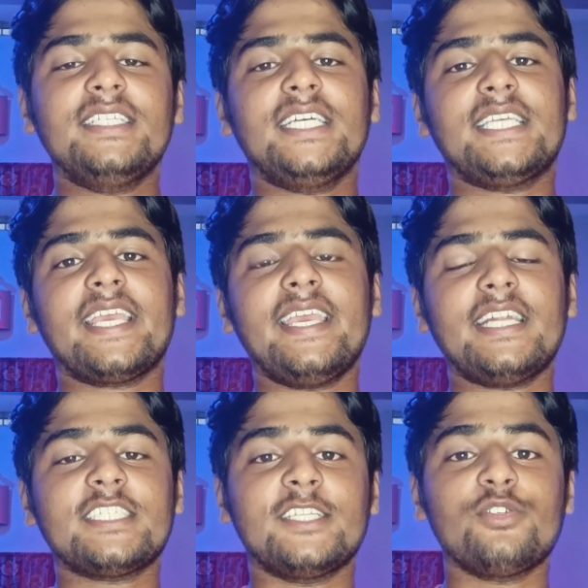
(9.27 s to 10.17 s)
जैसा कि
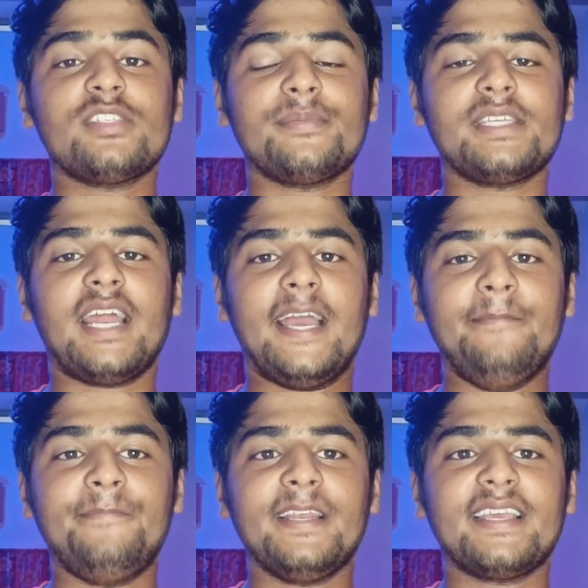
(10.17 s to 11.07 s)
यार संजू सैमसन
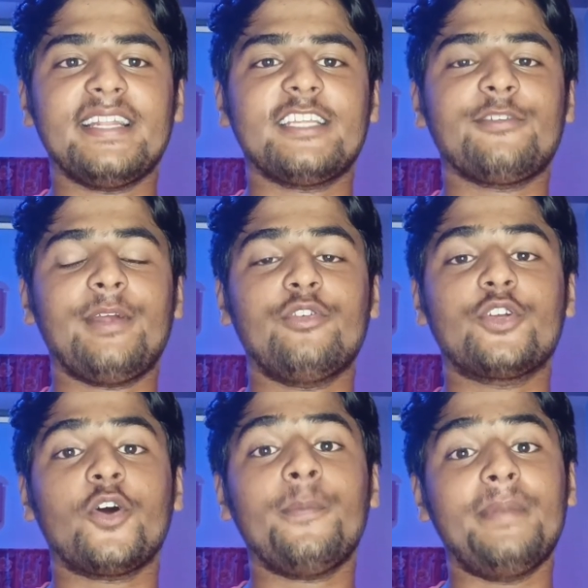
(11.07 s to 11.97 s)
आईपीएल खेलते तो भाई वो
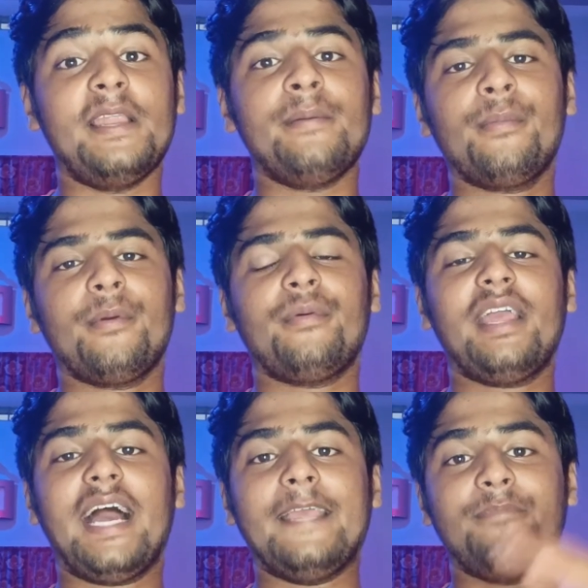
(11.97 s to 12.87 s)
टॉप लेवल पे भाई
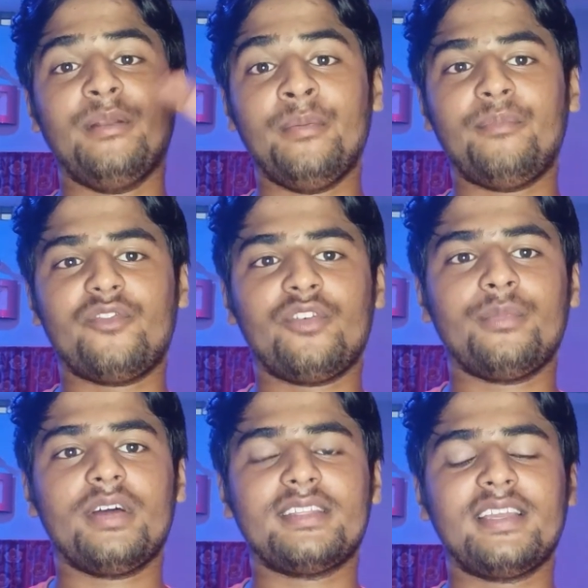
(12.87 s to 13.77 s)
आईपीएल में परफॉर्म
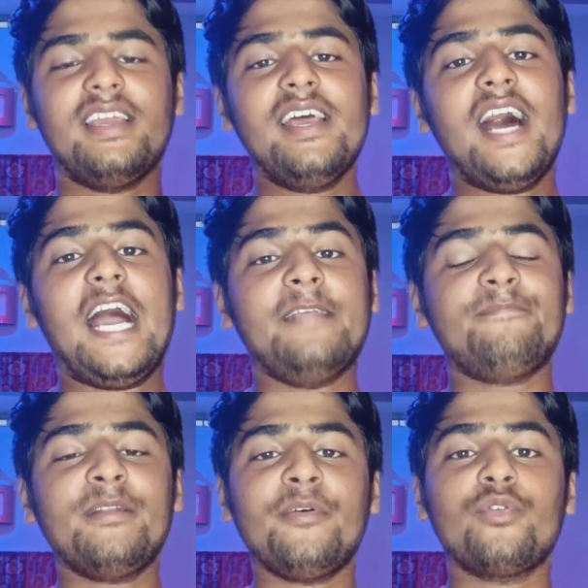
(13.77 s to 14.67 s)
करते हैं
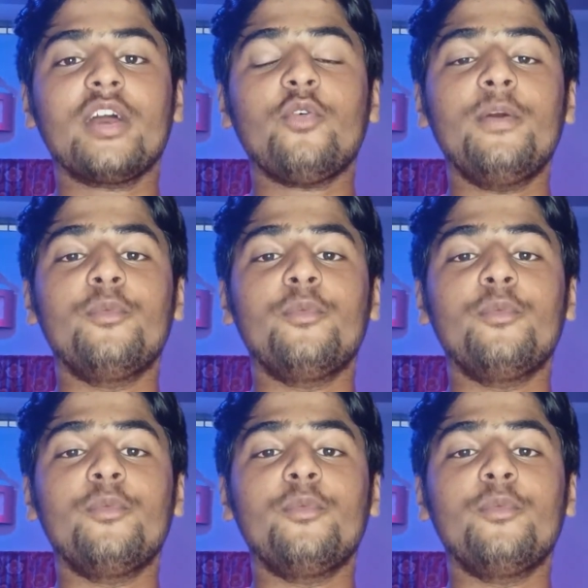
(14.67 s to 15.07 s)
आईपीएल में उनका कोई